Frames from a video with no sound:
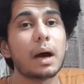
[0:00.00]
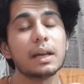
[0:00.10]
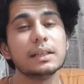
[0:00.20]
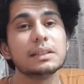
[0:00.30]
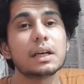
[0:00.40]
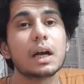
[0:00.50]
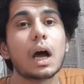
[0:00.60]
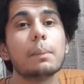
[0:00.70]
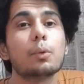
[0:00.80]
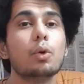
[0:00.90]
मान लीजिए अगर
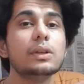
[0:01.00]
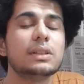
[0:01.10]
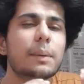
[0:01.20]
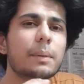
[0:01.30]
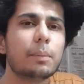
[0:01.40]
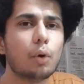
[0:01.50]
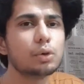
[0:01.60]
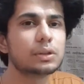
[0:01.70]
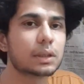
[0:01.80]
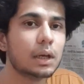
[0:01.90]
आप कोई सा भी
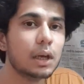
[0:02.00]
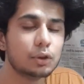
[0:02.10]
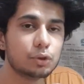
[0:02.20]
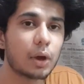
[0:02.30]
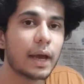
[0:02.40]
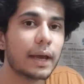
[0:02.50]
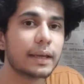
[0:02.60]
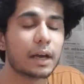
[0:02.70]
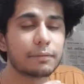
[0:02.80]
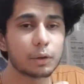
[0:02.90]
पोस्ट जो है
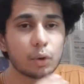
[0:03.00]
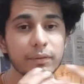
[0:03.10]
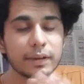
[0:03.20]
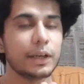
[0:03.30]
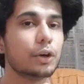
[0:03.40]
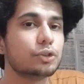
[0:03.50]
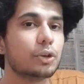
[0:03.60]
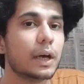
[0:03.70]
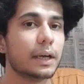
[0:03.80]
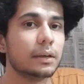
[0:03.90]
या फिर कोई वीडियो
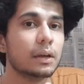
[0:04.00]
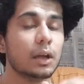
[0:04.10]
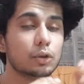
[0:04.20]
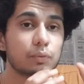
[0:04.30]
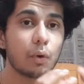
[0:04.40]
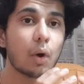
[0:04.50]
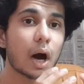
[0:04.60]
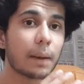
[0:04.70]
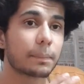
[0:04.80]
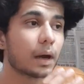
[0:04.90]
जो है वो
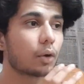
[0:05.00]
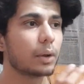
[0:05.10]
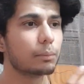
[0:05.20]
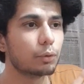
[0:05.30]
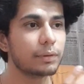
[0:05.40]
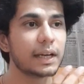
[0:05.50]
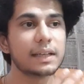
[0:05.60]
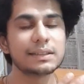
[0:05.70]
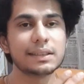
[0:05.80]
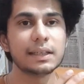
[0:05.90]
आपका कोई मूवी
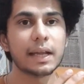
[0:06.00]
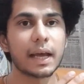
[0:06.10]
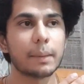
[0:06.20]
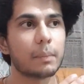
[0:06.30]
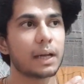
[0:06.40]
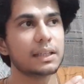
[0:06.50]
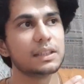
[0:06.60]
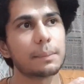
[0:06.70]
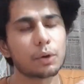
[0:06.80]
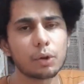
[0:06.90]
का सीन है मान
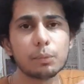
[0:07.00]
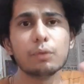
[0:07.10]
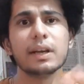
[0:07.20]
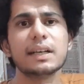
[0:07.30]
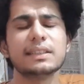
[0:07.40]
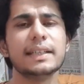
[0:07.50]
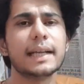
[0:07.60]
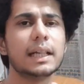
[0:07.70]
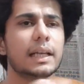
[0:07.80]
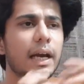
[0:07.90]
लीजिए आपने कोई मूवी का सीन
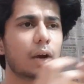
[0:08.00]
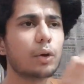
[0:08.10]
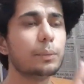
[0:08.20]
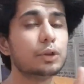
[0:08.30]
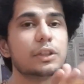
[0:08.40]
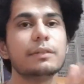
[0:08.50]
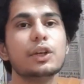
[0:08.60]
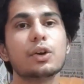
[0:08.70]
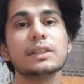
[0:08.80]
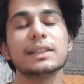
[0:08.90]
डाल दिया या कोई म्यूज़िक
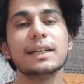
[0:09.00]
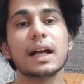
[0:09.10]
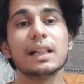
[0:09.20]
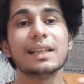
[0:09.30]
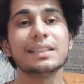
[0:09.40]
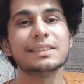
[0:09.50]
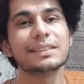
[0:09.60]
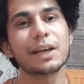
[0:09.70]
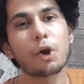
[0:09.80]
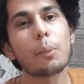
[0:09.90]
वीडियो का सीन डाल दिया
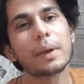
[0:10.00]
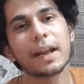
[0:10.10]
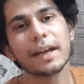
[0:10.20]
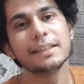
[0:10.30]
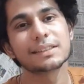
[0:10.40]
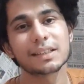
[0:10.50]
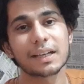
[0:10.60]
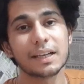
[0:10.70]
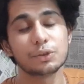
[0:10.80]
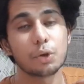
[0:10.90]
जिसके कॉपीराइट्स
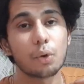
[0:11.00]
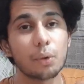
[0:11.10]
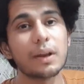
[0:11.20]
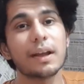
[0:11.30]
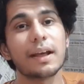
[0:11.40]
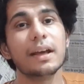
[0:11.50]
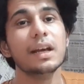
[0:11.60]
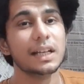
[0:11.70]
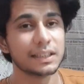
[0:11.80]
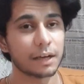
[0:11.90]
के जो ओनर हैं
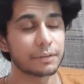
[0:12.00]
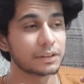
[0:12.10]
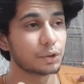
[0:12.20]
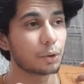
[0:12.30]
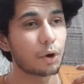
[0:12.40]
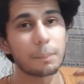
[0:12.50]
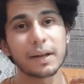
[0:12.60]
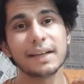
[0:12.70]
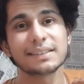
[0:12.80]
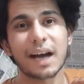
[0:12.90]
या फिर जो
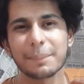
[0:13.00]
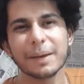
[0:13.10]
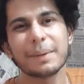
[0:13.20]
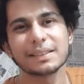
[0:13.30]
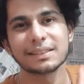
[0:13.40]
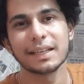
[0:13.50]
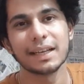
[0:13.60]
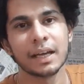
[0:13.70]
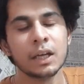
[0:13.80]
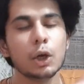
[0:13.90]
कॉपीराइट्स आपके पास नहीं
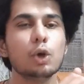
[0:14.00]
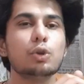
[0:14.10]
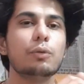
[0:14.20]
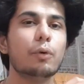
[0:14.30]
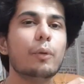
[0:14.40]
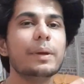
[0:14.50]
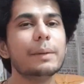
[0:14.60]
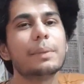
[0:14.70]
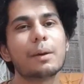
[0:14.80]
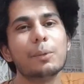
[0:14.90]
है तो वो भी
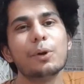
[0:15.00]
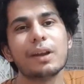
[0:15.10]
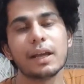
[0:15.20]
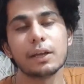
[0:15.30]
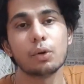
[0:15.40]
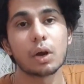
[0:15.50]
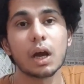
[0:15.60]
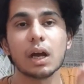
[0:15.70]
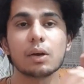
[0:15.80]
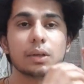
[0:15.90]
प्रमोट नहीं
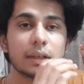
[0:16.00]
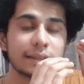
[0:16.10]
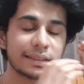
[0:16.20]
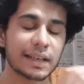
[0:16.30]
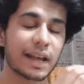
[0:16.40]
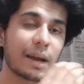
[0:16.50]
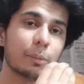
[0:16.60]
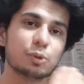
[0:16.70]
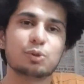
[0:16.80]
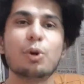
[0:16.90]
होगा इंस्टाग्राम
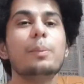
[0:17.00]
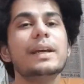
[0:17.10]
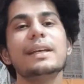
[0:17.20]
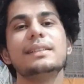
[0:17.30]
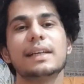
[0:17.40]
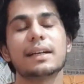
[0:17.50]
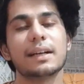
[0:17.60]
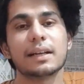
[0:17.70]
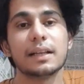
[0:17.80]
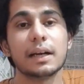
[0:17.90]
उसको भी रिजेक्ट
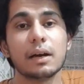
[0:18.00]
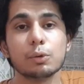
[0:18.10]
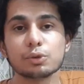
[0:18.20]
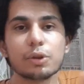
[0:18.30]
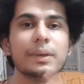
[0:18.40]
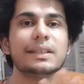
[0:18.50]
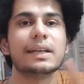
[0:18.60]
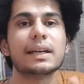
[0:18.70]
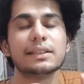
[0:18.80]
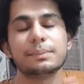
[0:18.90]
कर देगा उसको भी
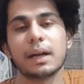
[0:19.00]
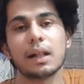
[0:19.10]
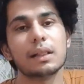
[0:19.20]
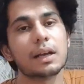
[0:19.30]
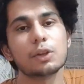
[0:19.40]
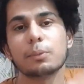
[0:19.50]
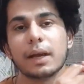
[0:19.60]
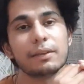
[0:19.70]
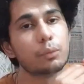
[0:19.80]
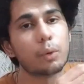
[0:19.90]
रिजेक्ट लिस्ट में डाल देगा तो
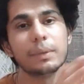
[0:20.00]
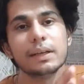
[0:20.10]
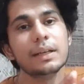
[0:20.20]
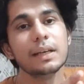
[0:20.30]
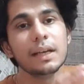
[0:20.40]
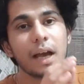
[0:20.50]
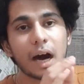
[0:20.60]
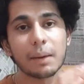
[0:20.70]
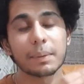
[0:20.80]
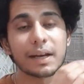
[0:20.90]
भाई वो भी
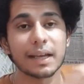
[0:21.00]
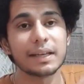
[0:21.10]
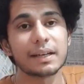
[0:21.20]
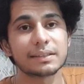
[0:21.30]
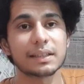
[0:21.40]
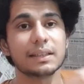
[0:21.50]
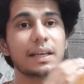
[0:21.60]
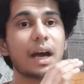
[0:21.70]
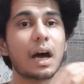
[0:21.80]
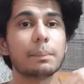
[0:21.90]
आप नहीं कर
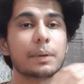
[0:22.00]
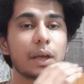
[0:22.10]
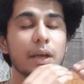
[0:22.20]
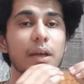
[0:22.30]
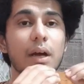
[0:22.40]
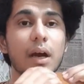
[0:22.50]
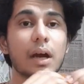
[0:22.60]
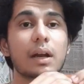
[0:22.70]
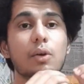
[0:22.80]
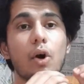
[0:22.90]
सकते आपके
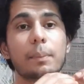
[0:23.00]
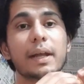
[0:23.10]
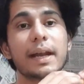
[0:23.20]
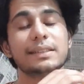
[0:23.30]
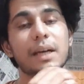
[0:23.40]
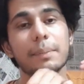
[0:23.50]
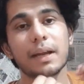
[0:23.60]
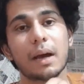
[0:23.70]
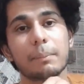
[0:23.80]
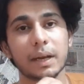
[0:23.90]
अगर कॉपी
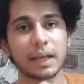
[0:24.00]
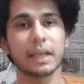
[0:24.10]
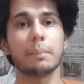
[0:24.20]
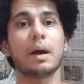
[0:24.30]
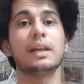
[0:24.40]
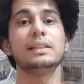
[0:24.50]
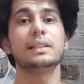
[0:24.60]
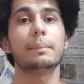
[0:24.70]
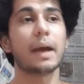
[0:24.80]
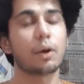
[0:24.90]
आपके नाम पर नहीं है मान
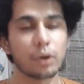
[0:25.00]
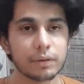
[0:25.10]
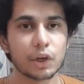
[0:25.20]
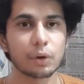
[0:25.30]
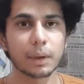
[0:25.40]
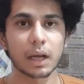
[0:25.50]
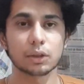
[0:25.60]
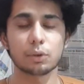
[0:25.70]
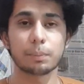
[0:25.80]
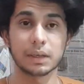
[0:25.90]
लीजिए मैं कोई वीडियो
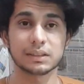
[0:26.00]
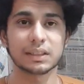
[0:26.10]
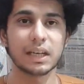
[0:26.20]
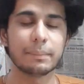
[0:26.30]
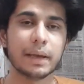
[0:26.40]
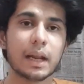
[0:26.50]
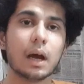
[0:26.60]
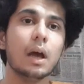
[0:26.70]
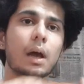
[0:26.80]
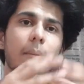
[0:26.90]
बनाता हूँ पर्सनली
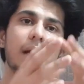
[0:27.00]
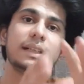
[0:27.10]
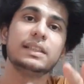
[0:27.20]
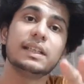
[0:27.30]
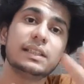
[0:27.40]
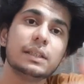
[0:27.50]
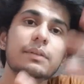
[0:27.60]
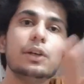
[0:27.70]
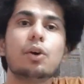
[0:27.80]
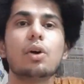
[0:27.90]
मेरा मान लीजिए इसी
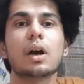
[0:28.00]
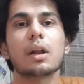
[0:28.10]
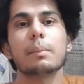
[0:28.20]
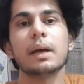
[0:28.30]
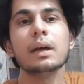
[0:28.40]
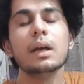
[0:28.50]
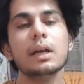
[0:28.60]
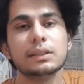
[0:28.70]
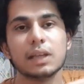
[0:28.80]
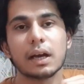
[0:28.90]
वीडियो को अगर मैं
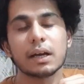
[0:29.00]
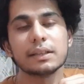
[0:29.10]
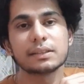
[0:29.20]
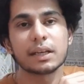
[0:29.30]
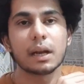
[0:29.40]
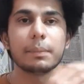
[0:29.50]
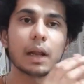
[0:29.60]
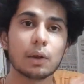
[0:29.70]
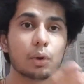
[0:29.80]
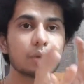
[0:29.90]
जाकर इंस्टाग्राम पे
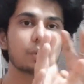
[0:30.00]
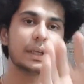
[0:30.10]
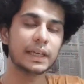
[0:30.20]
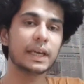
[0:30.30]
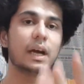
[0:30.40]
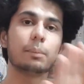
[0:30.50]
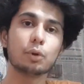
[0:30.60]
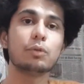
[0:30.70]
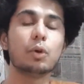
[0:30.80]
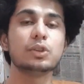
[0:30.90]
डालूंगा तो ये
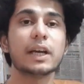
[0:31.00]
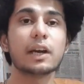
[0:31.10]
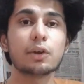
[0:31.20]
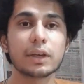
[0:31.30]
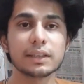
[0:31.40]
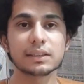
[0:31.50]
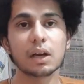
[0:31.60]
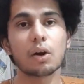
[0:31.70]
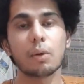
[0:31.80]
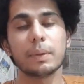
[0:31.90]
अप्रूव हो जाएगा क्योंकि
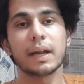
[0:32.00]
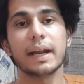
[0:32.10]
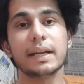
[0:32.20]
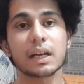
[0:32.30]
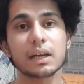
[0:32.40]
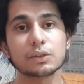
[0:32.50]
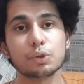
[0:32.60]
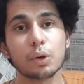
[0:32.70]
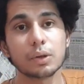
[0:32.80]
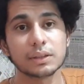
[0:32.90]
इसका कॉपीराइट
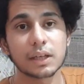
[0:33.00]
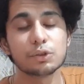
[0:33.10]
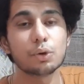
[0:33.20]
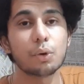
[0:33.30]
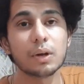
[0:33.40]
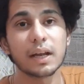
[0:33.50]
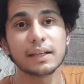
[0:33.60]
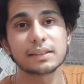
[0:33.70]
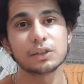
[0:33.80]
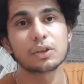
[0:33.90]
जो इसका जो ओनर
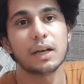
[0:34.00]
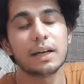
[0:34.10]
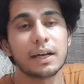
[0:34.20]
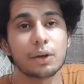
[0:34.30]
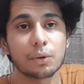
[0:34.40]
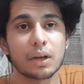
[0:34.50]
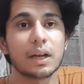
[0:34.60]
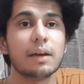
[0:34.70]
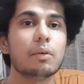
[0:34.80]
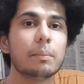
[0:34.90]
है इसका जो कंटेंट
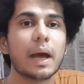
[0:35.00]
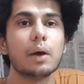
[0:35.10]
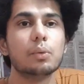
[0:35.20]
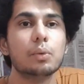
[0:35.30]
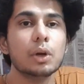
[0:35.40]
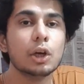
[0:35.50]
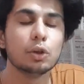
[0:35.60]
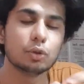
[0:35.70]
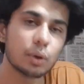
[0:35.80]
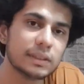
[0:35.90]
ओनर है वो मैं हूँ
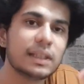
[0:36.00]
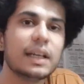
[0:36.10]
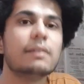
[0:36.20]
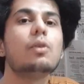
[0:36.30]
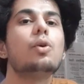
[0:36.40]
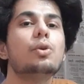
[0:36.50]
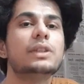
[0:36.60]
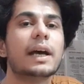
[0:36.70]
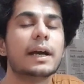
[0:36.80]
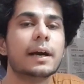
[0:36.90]
तो इसलिए वो हो
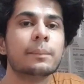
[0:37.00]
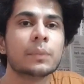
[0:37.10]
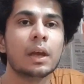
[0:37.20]
जाएगा